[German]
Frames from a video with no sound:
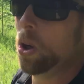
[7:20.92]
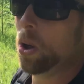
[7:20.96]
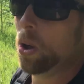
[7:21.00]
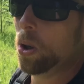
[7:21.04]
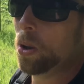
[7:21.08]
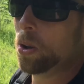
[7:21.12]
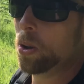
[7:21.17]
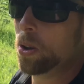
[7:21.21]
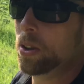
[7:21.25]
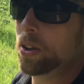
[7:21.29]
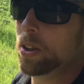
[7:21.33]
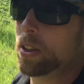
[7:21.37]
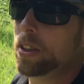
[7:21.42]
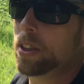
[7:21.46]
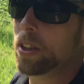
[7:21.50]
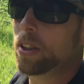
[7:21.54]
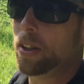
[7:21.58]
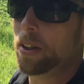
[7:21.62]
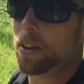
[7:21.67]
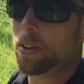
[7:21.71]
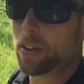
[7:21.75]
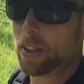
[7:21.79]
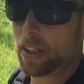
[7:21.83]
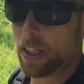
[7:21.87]
Und
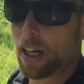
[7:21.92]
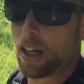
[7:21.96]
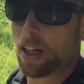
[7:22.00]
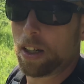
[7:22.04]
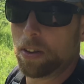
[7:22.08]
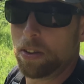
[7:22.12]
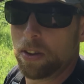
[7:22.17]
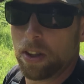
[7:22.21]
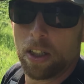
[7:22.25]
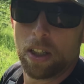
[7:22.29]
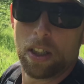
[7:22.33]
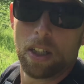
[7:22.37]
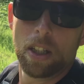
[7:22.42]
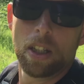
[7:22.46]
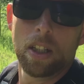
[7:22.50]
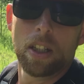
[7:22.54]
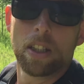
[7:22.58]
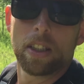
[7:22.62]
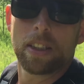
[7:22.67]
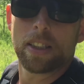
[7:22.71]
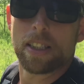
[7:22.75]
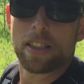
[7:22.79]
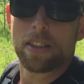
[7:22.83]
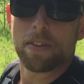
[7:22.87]
ja,
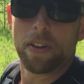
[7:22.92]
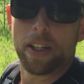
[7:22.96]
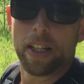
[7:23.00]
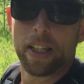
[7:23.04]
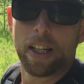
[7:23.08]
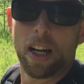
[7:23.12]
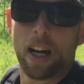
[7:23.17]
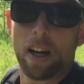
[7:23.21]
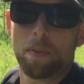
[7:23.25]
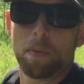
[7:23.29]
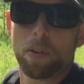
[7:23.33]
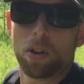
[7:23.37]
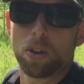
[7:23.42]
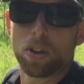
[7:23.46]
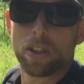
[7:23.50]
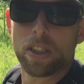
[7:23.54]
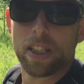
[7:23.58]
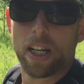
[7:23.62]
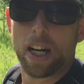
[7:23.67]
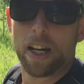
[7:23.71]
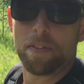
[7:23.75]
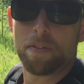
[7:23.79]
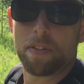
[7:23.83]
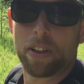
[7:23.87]
deswegen haben wir uns
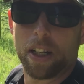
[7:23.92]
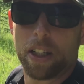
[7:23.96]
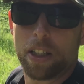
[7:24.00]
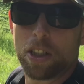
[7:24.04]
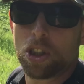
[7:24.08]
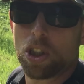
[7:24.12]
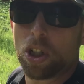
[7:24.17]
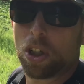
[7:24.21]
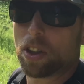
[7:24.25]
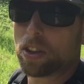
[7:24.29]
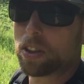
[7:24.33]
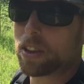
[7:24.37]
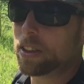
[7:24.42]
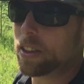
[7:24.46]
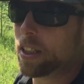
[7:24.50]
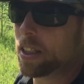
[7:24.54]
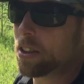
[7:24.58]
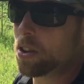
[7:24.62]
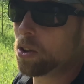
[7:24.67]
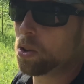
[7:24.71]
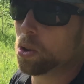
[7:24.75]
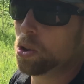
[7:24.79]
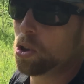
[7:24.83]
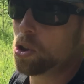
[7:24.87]
einfach entschlossen,
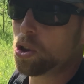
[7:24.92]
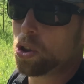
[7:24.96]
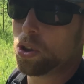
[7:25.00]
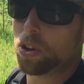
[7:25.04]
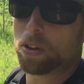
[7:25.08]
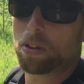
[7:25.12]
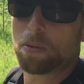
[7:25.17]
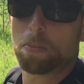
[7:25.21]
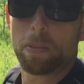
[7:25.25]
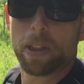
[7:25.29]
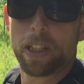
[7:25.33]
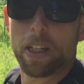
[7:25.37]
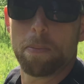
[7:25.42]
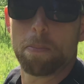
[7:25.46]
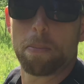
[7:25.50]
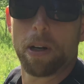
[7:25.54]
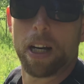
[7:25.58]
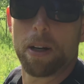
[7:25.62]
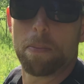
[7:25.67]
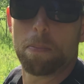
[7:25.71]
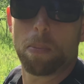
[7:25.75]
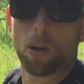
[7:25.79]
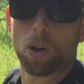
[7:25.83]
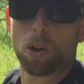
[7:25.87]
das Grundstück mit den
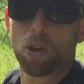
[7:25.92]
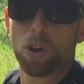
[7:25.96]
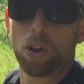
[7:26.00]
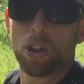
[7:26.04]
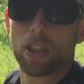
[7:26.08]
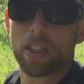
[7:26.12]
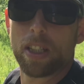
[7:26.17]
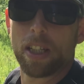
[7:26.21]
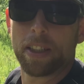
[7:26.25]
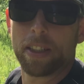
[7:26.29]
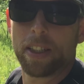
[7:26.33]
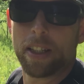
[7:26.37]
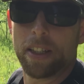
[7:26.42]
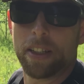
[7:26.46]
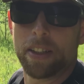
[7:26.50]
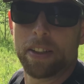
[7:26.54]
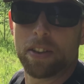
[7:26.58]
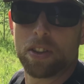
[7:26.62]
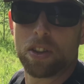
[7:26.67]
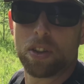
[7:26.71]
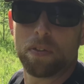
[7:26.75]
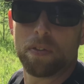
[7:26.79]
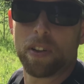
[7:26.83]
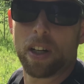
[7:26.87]
beiden Blockhäusern
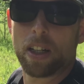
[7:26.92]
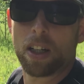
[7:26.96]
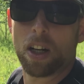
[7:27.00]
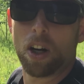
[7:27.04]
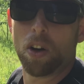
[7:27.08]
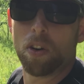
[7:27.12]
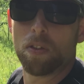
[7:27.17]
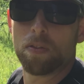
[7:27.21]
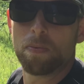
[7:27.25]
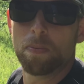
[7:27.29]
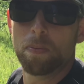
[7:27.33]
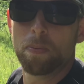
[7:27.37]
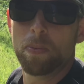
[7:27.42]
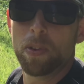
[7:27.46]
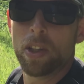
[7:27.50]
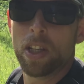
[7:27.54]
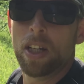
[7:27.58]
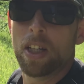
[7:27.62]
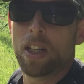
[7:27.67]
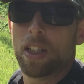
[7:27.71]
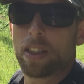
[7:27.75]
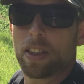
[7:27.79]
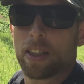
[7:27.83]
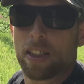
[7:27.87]
denn zu verkaufen.
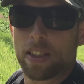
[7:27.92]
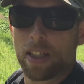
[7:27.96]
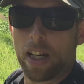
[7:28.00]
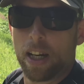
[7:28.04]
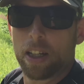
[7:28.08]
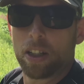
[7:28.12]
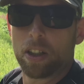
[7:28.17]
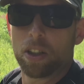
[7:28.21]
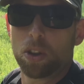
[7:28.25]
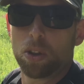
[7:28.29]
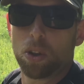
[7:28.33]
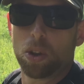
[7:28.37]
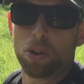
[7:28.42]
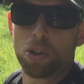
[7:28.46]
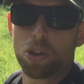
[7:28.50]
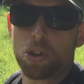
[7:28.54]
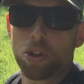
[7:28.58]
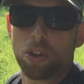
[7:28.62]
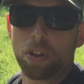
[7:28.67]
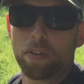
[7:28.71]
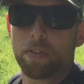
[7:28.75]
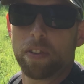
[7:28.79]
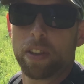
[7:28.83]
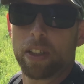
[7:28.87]
Das andere
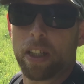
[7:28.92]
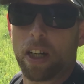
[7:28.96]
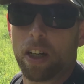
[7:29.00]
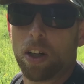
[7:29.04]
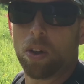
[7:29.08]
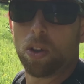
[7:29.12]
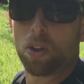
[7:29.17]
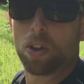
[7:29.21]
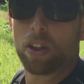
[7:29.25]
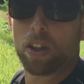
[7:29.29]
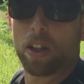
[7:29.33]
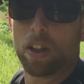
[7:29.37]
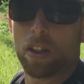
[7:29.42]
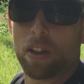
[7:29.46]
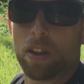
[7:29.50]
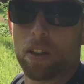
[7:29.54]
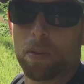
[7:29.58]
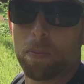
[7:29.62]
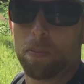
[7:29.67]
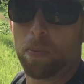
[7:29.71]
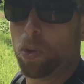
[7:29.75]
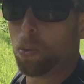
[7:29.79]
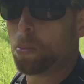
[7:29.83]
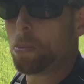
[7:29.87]
Grundstück wird auch
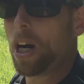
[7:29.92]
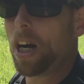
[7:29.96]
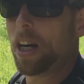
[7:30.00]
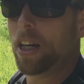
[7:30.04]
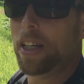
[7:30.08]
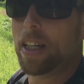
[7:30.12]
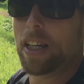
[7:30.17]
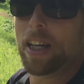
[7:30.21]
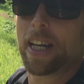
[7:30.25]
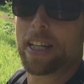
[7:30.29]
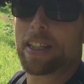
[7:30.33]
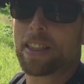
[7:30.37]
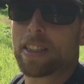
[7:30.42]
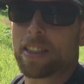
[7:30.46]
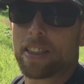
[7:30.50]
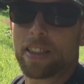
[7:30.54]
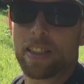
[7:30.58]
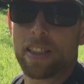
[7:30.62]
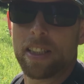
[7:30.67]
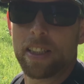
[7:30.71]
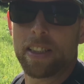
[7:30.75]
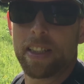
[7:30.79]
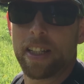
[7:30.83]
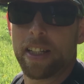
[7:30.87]
äh, normal
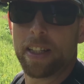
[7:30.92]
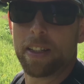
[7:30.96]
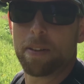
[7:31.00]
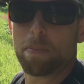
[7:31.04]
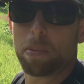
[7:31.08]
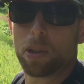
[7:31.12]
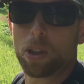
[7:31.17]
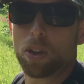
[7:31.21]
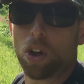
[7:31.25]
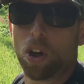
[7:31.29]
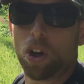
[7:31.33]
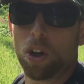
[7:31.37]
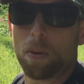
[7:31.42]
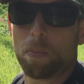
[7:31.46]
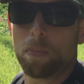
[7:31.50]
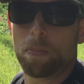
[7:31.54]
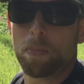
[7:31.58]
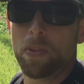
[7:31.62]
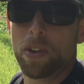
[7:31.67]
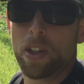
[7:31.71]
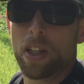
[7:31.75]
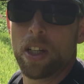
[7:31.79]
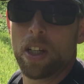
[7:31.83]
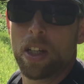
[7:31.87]
Elektrizität bekommen